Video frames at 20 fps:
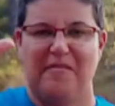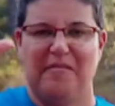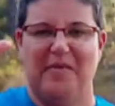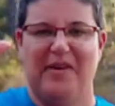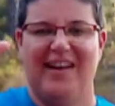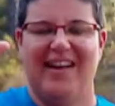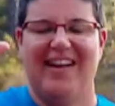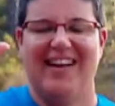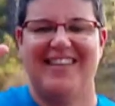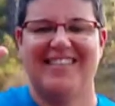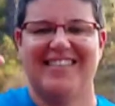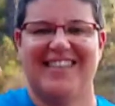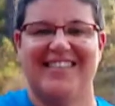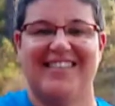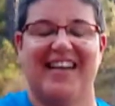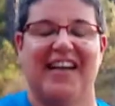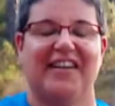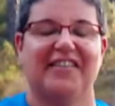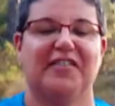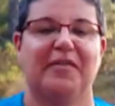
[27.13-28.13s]
Buenas, ¿qué
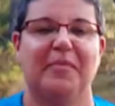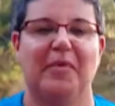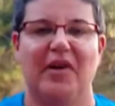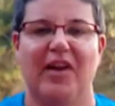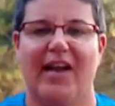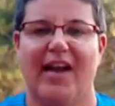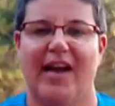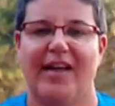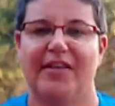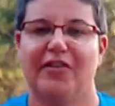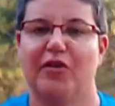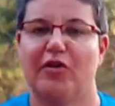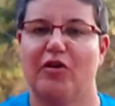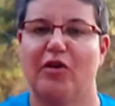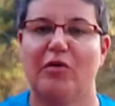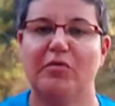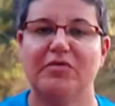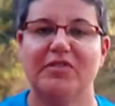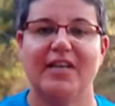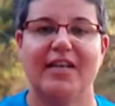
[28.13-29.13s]
tal? Soy Mónica de Dog
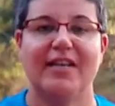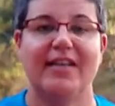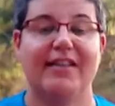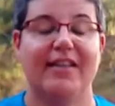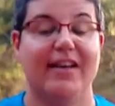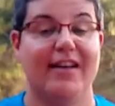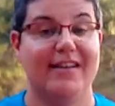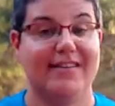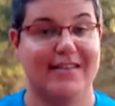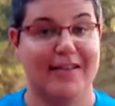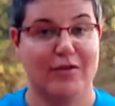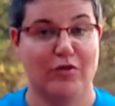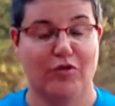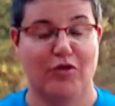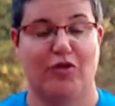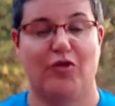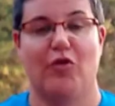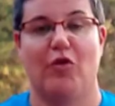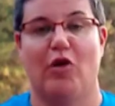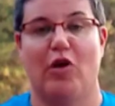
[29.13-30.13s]
Coaching y del
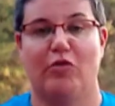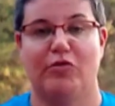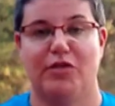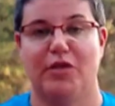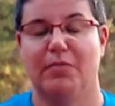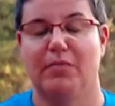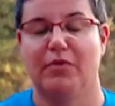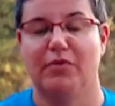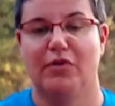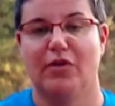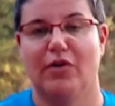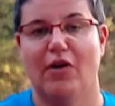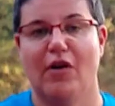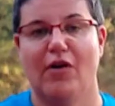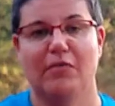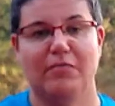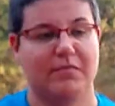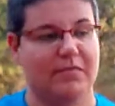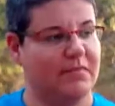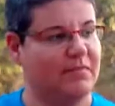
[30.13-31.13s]
instituto
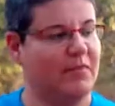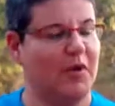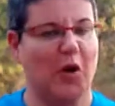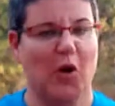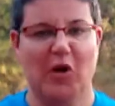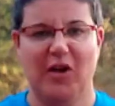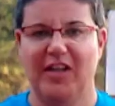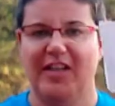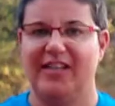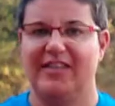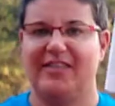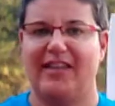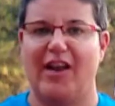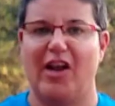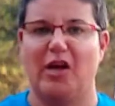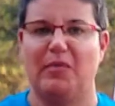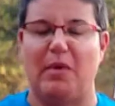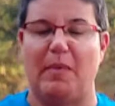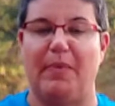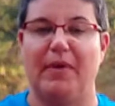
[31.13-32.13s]
dogcoaching.com. Hoy
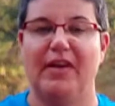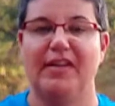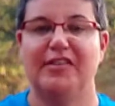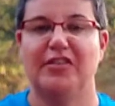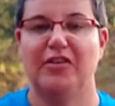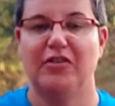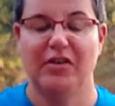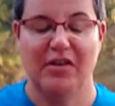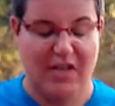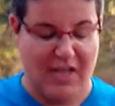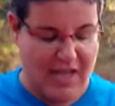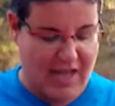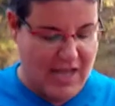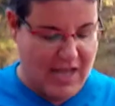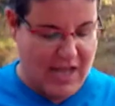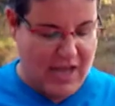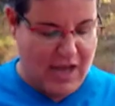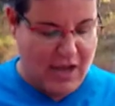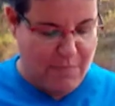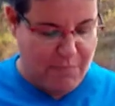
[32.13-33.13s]
traigo papelito
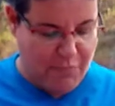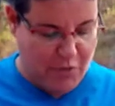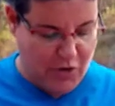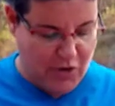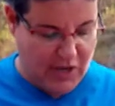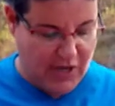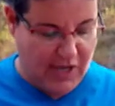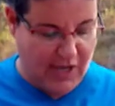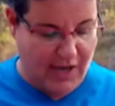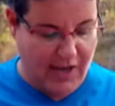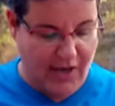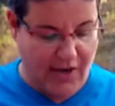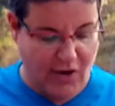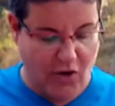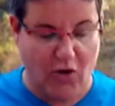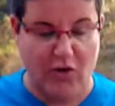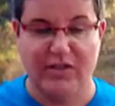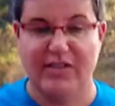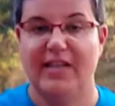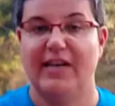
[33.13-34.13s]
porque
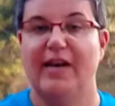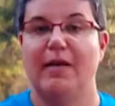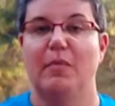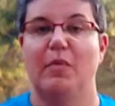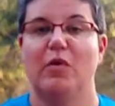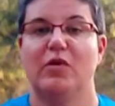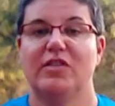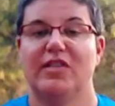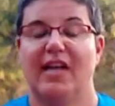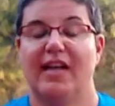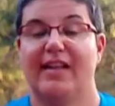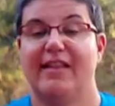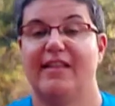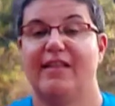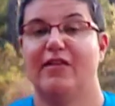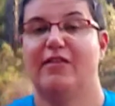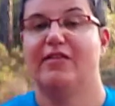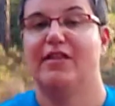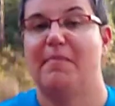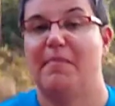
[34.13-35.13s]
hoy tenemos
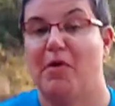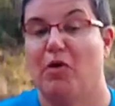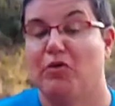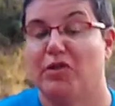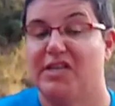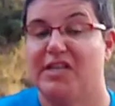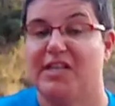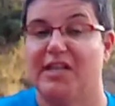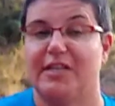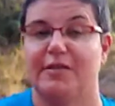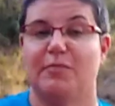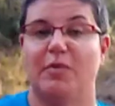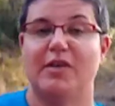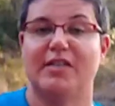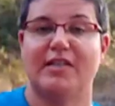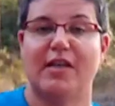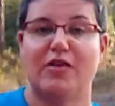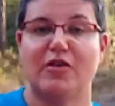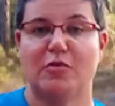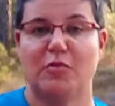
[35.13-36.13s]
sección de preguntas y
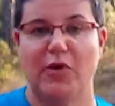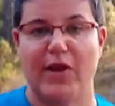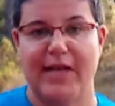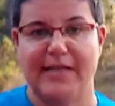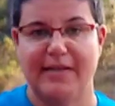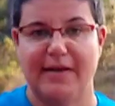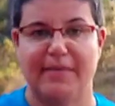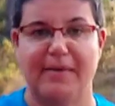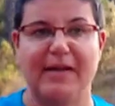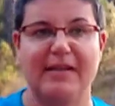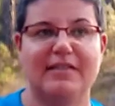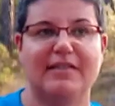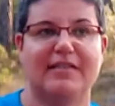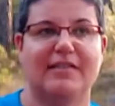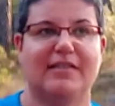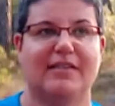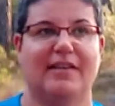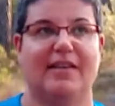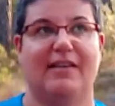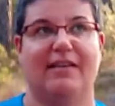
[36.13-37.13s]
respuestas, como ya sabéis,
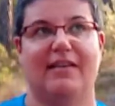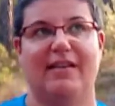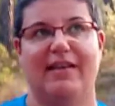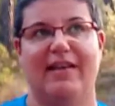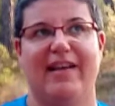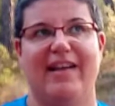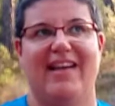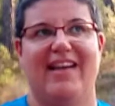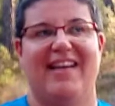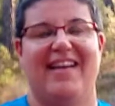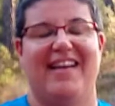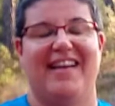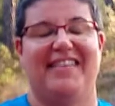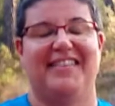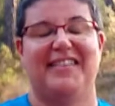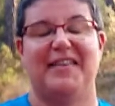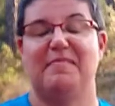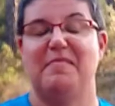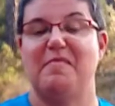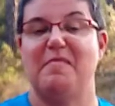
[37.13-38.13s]
que
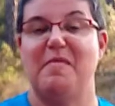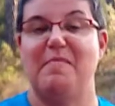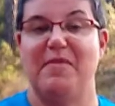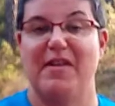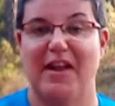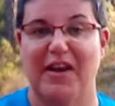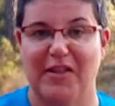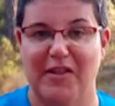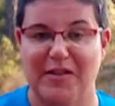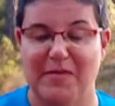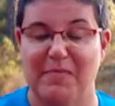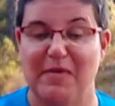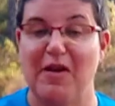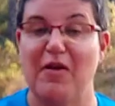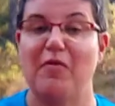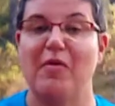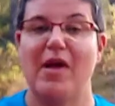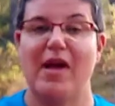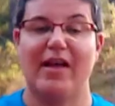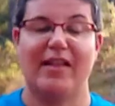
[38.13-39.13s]
siempre me pierdo. Siempre
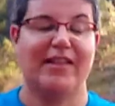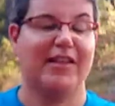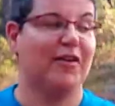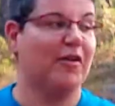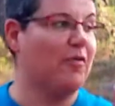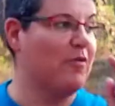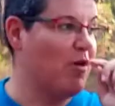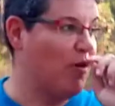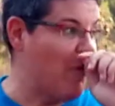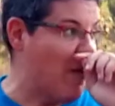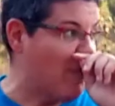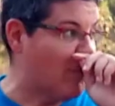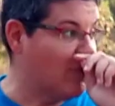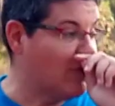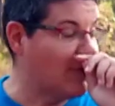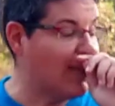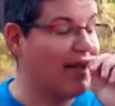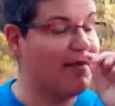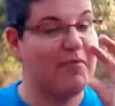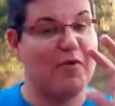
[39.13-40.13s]
lo voy a, digo, lo voy a
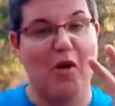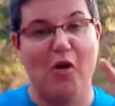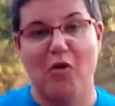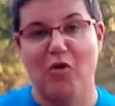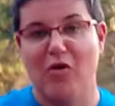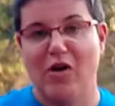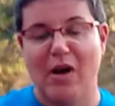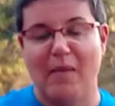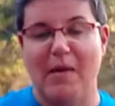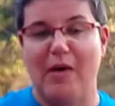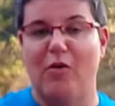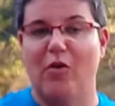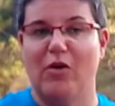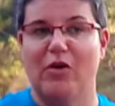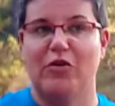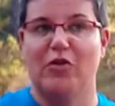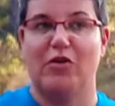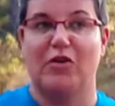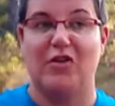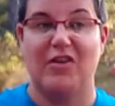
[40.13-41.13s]
apuntar, pero luego nunca me
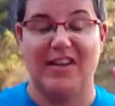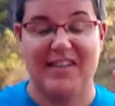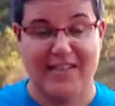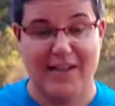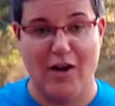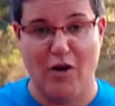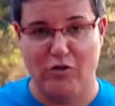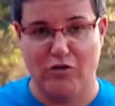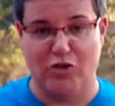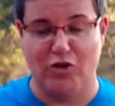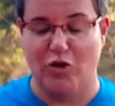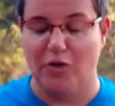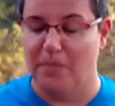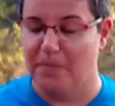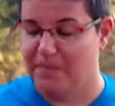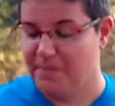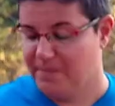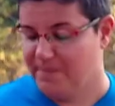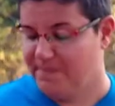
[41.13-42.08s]
acuerdo. Creo que es el 8,